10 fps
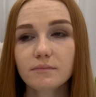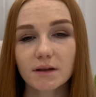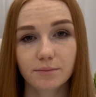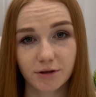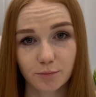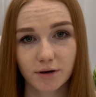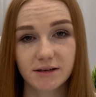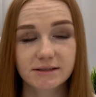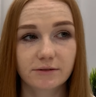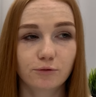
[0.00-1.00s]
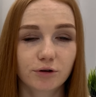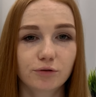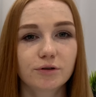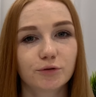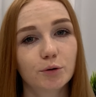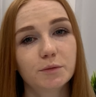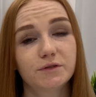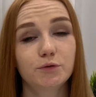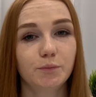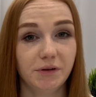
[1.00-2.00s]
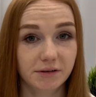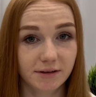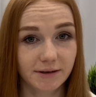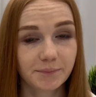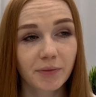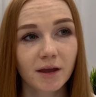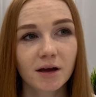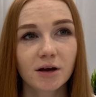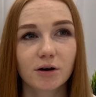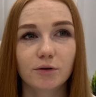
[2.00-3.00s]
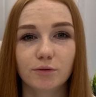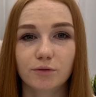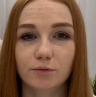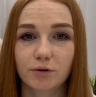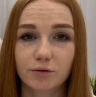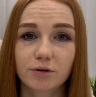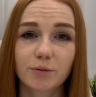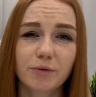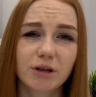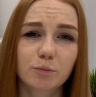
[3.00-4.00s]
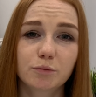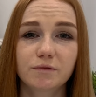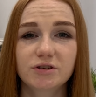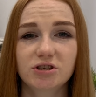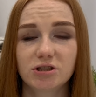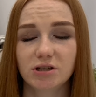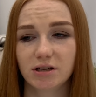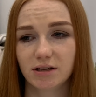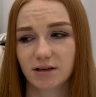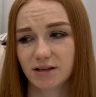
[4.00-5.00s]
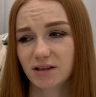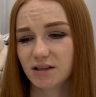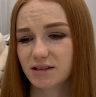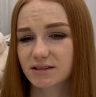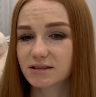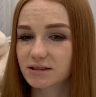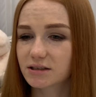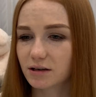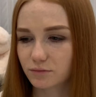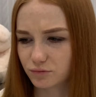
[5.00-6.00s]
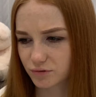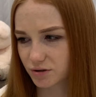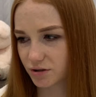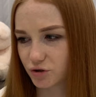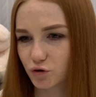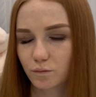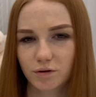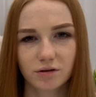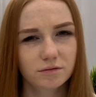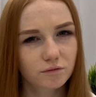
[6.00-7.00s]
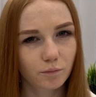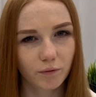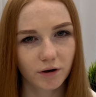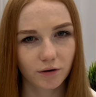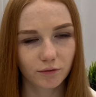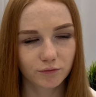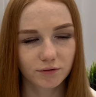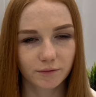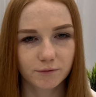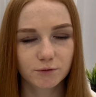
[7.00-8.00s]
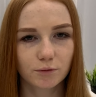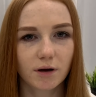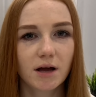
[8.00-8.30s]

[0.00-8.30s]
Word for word: минималистов, у которых дома все белое, э, у которых минимум вещей, они не зацикливаются на чем-то, не скупают там все.